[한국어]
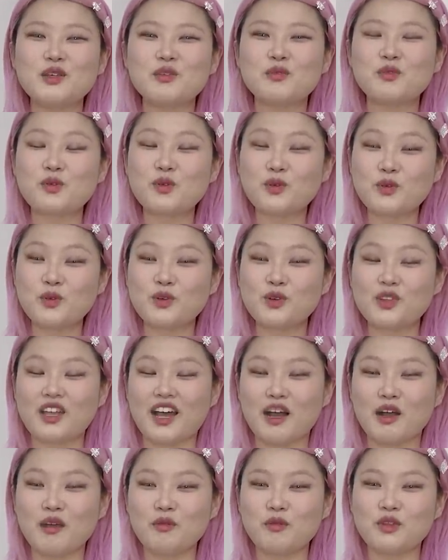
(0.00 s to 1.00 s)
입고
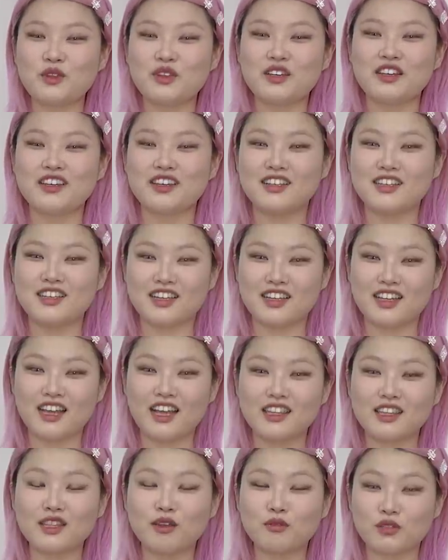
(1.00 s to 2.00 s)
나가면은 이
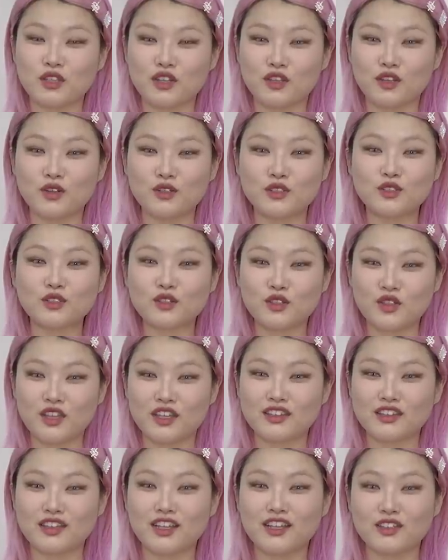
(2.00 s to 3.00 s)
가타부터 결정이
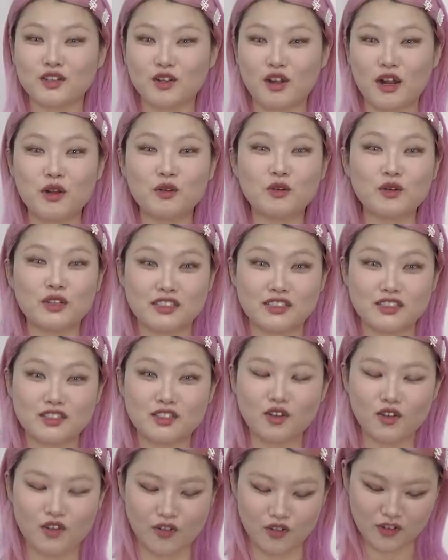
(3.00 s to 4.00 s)
된다는 거 알고
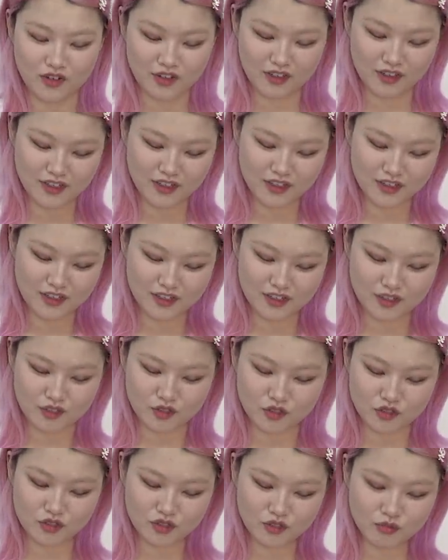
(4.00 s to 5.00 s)
계시죠?
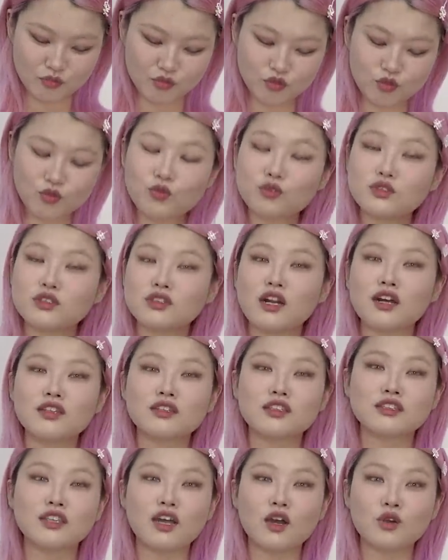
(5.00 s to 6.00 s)
그래서 승부 속옷을
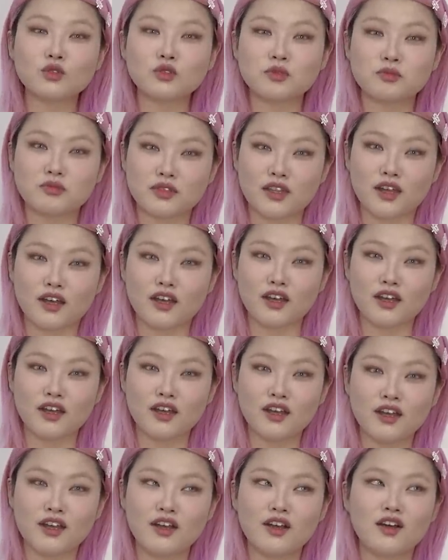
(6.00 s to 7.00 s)
하나 사고 싶다.
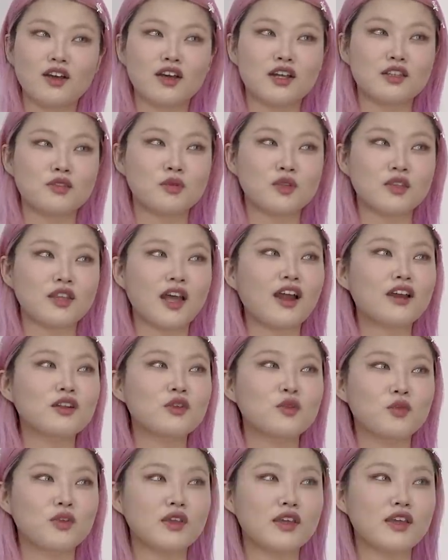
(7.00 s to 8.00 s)
아니면
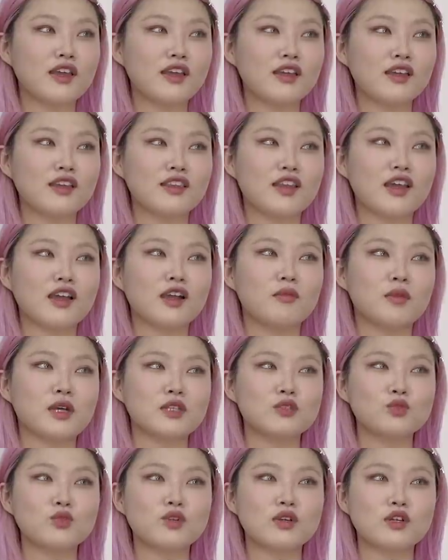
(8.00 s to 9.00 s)
나를 위해 내가
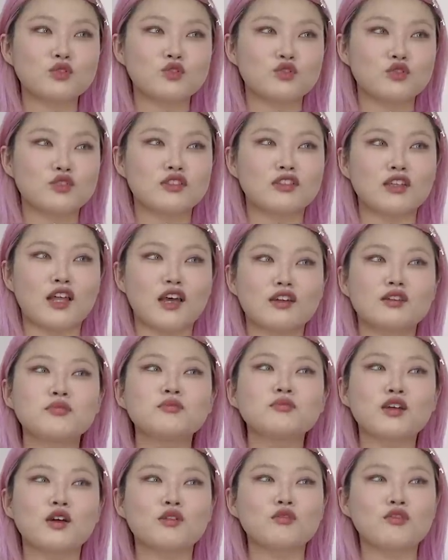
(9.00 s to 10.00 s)
만족할 수 있는
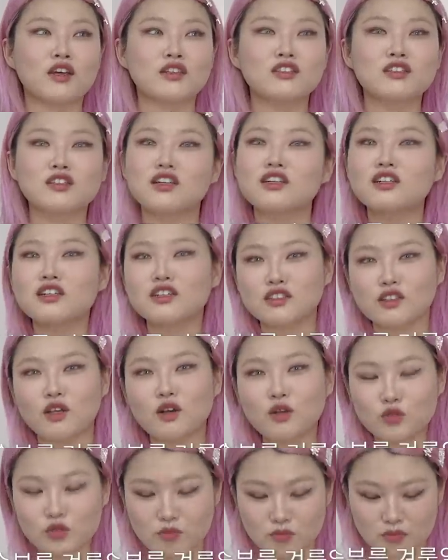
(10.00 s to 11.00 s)
아름다운 란제리를
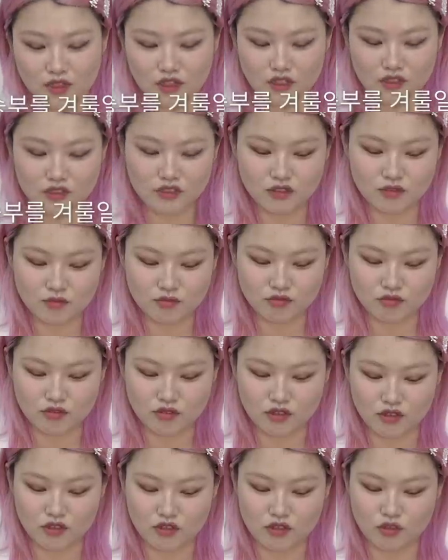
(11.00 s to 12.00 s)
사고 싶다 하시는
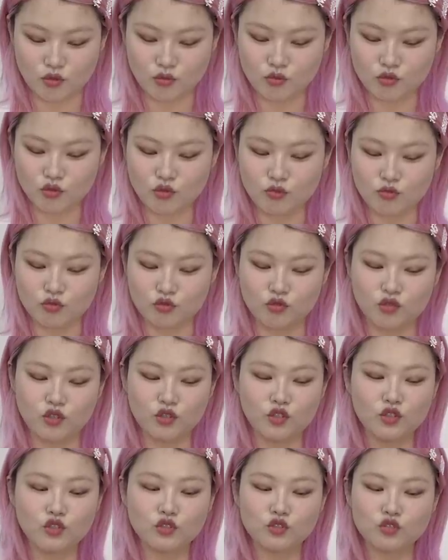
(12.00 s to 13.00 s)
분들한테 너무너무
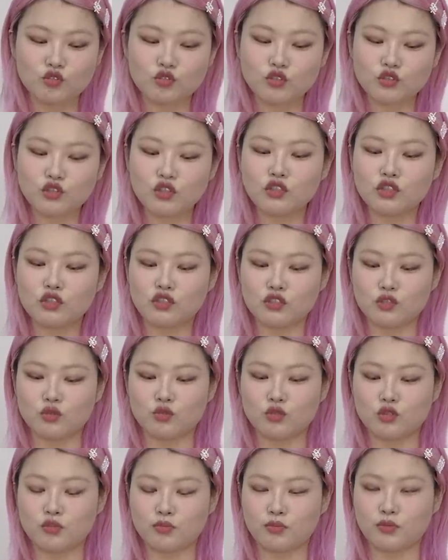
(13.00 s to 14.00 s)

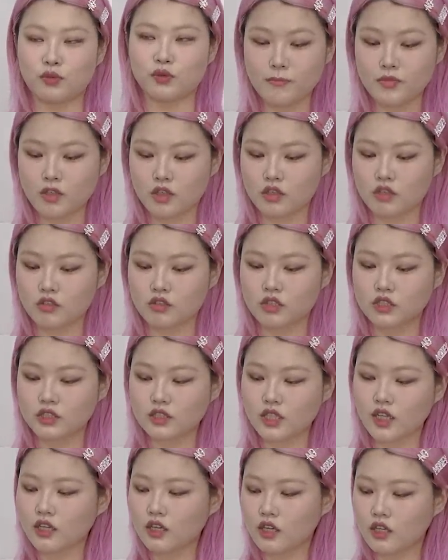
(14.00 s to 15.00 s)
추천해드리고 싶어요. 이렇게
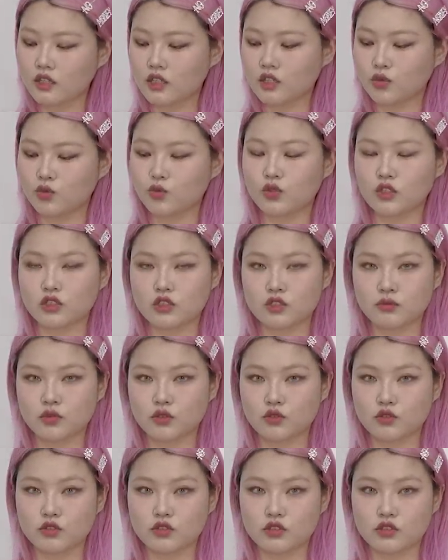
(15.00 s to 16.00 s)
세일할 때
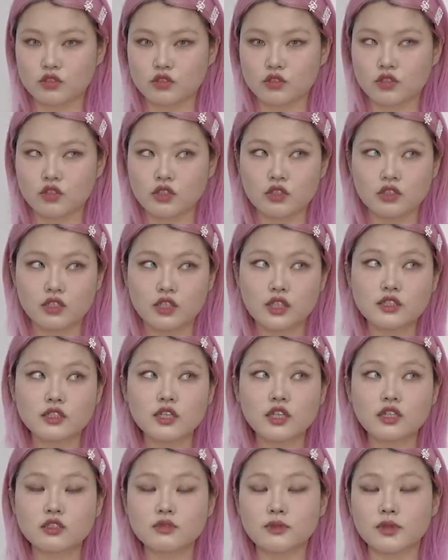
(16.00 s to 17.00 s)
노리시면은 내
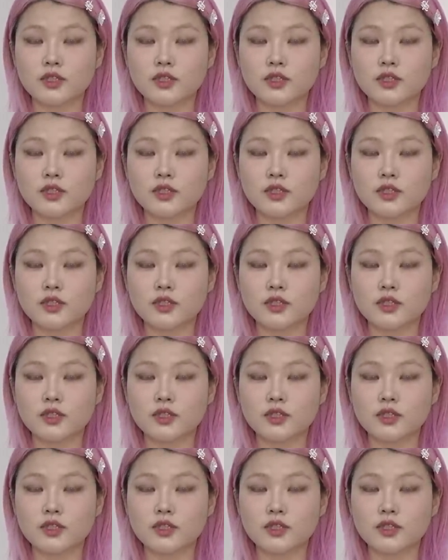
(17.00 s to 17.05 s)
사이즈